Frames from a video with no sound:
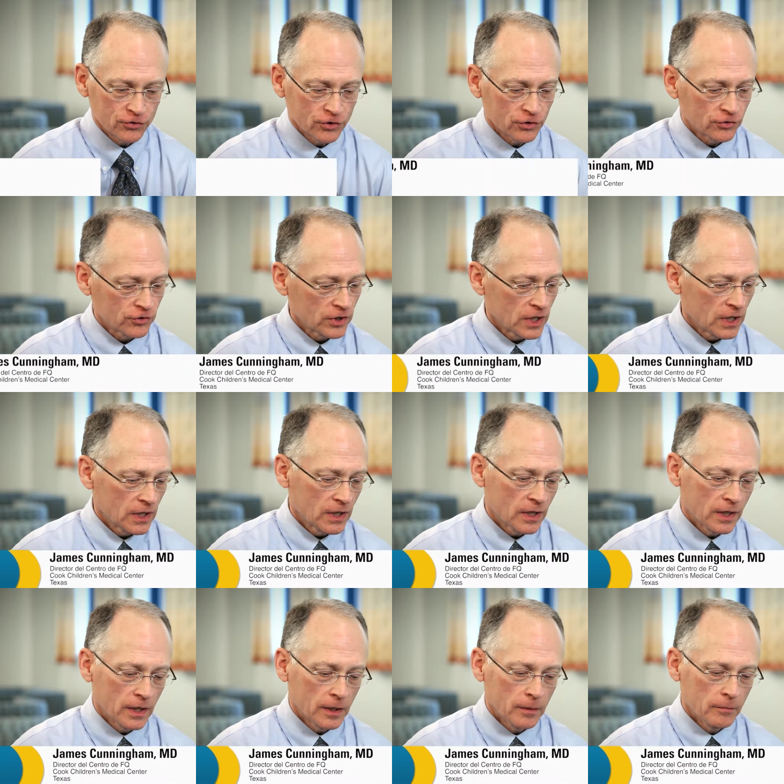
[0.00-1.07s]

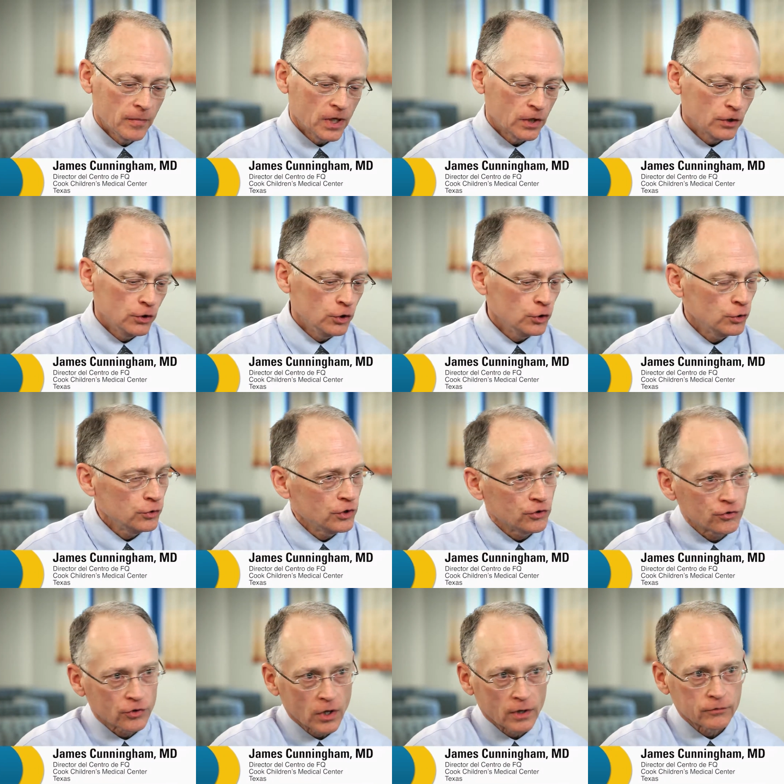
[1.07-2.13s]
descubrimientos,
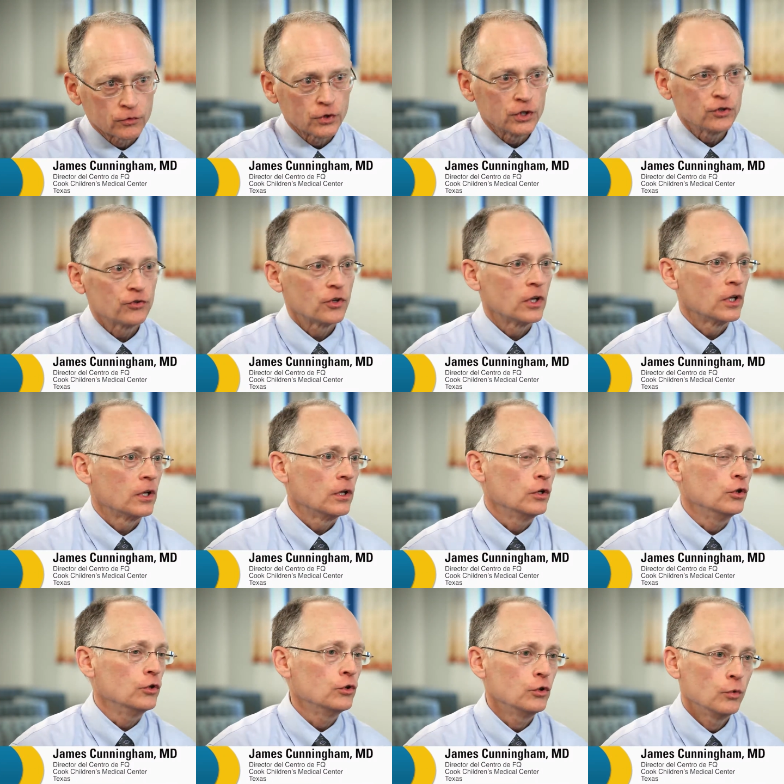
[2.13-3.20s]
investigaciones y terapias
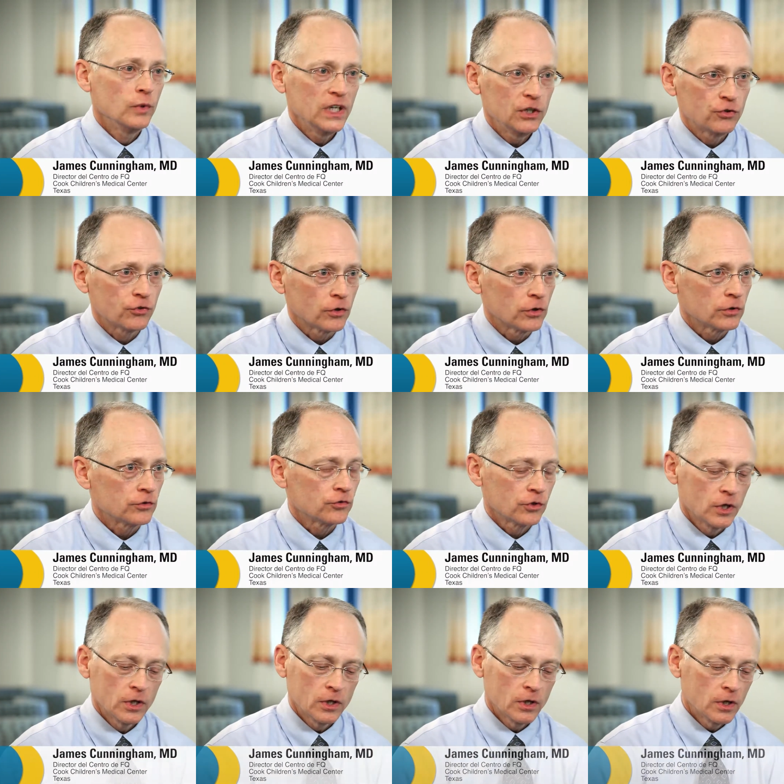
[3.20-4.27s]
clínicas
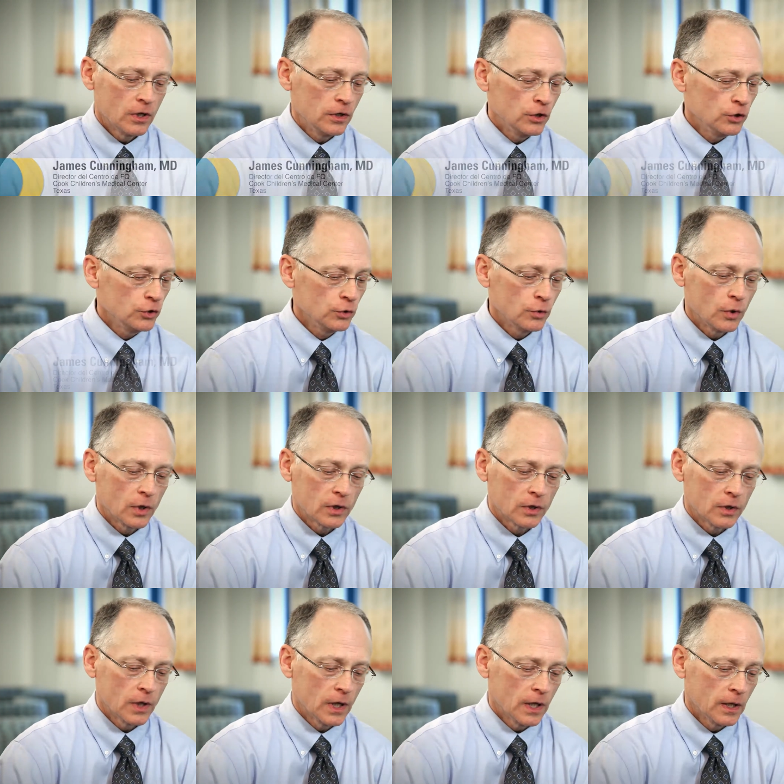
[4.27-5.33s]
se ponen a
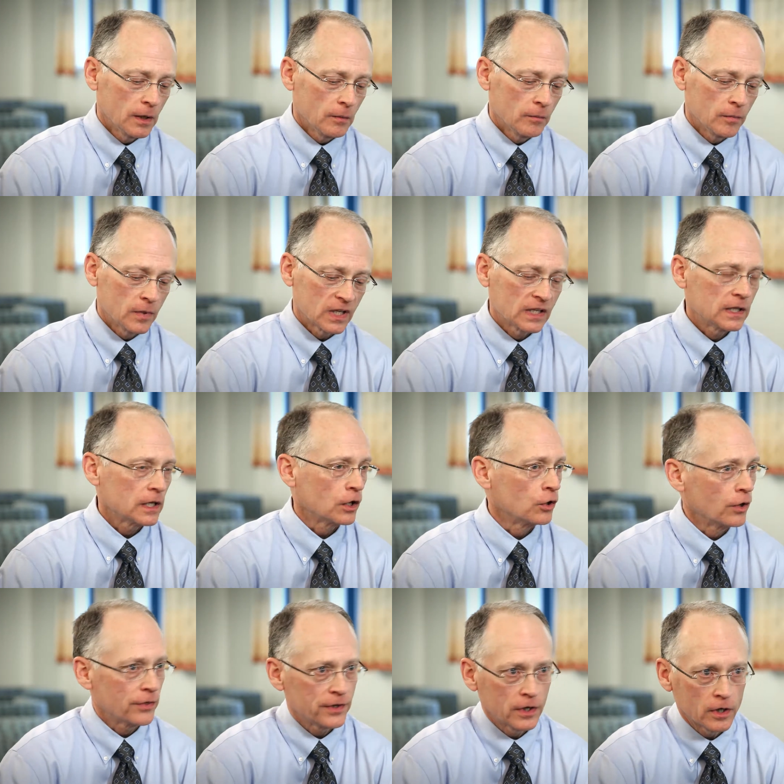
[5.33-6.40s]
disposición de los
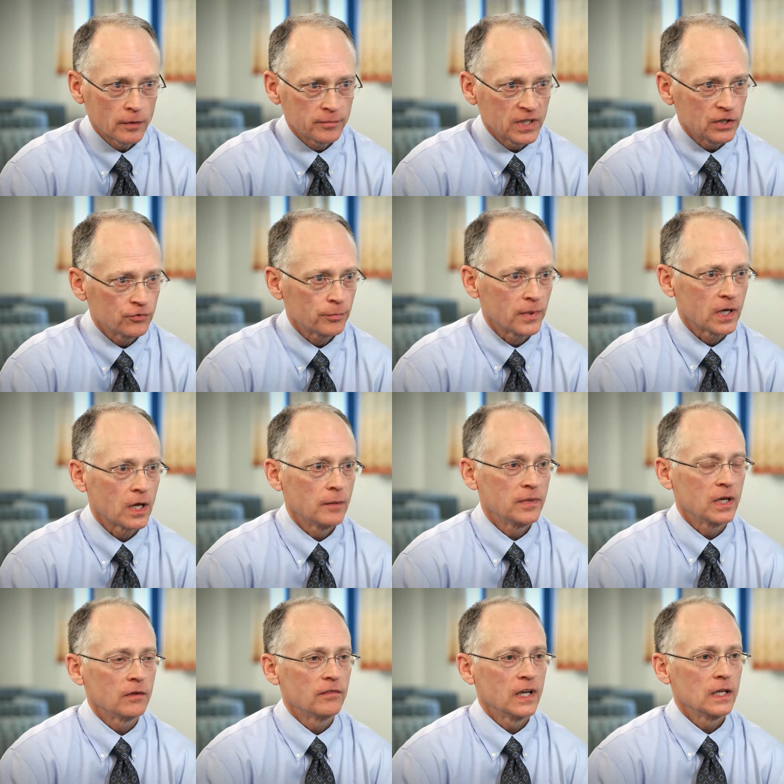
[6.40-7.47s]
pacientes. Las
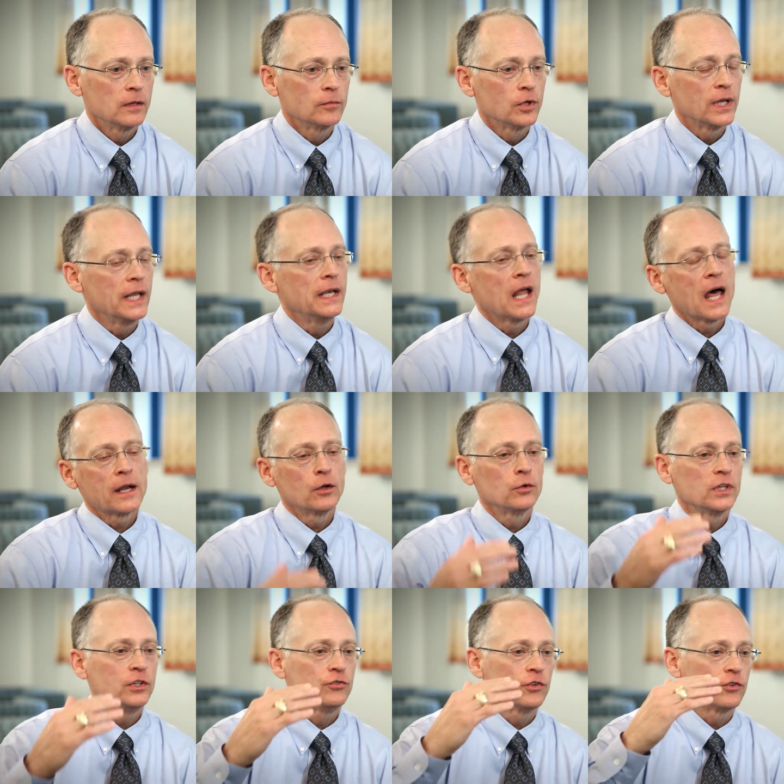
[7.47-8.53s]
terapias no
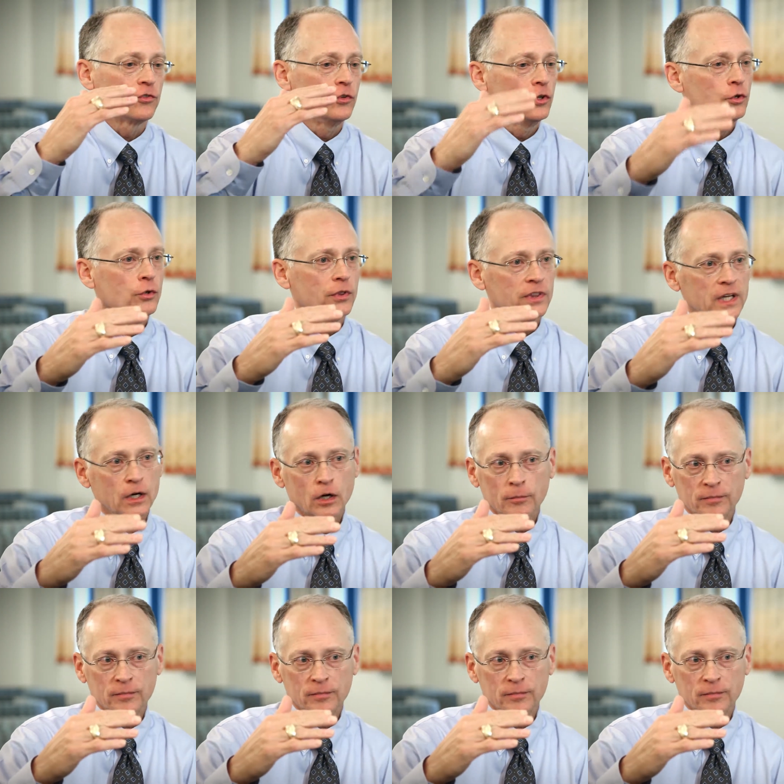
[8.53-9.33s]
son solo nuevas,